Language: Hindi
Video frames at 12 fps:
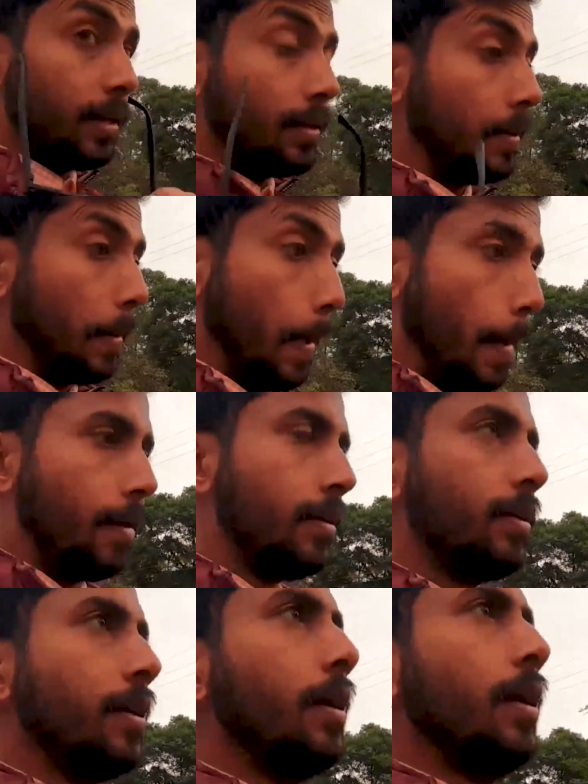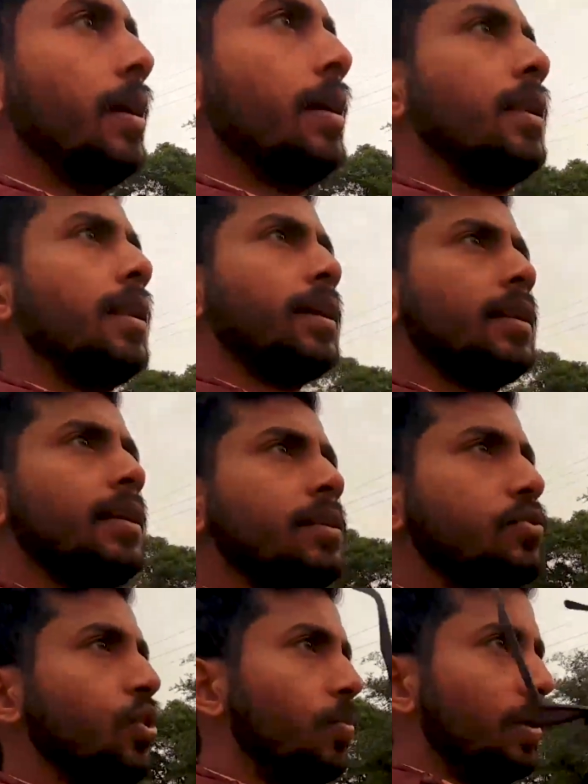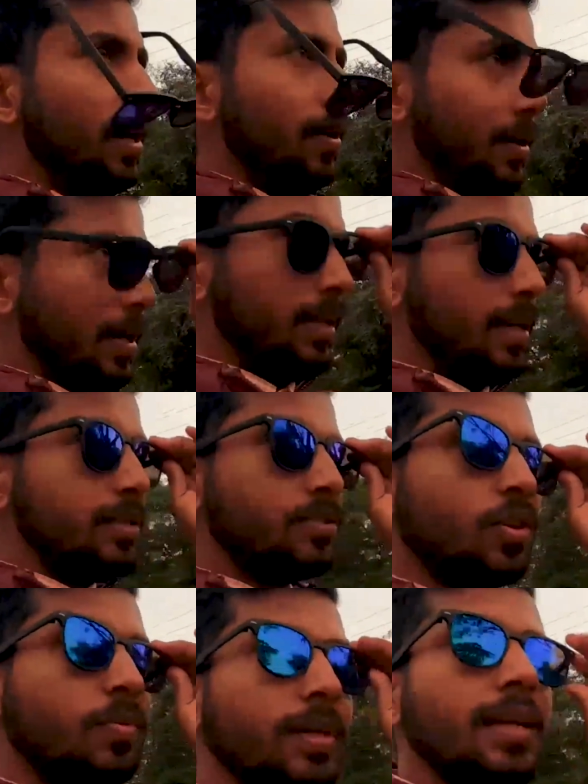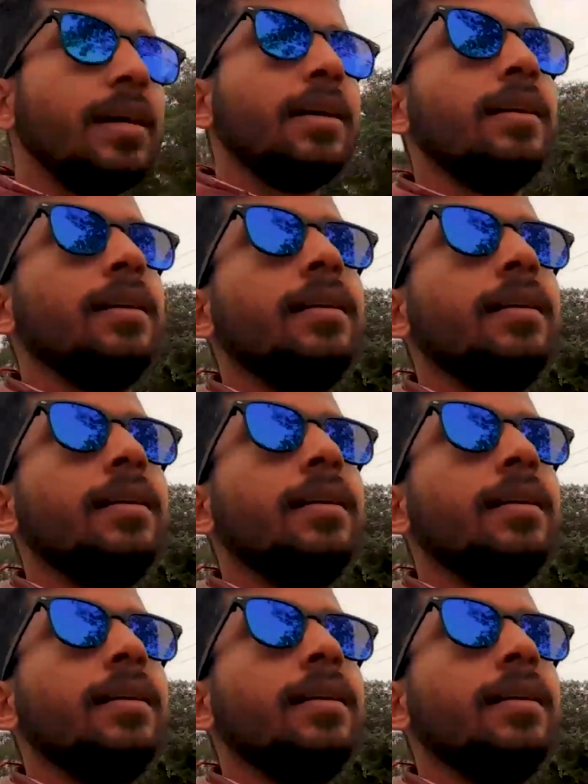था लेकिन इंसोमनिया हो गया था इंसोमनिया